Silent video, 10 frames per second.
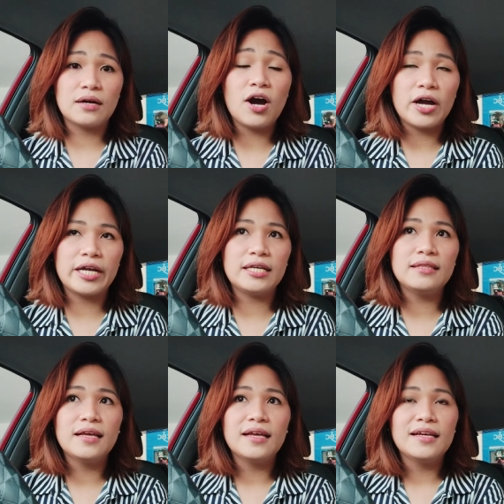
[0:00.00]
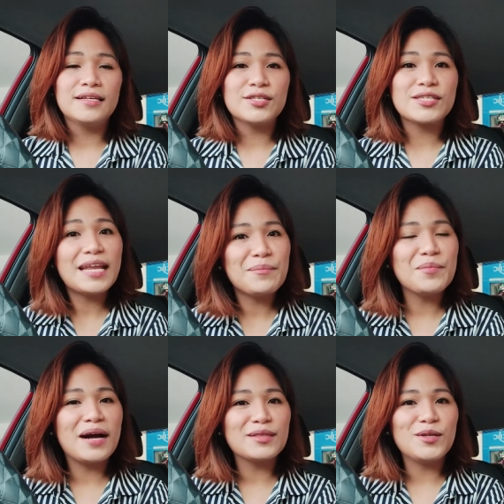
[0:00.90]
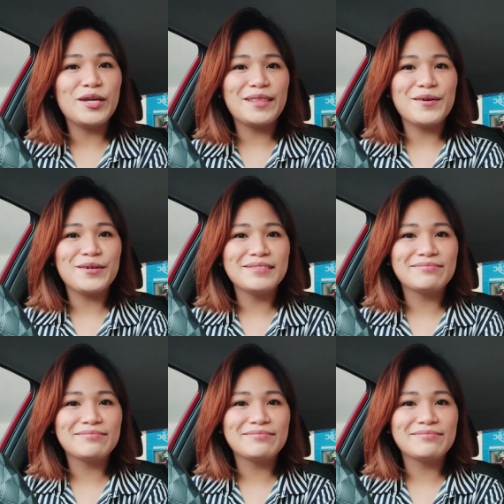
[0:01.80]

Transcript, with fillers: card. So sana po makatulong ito.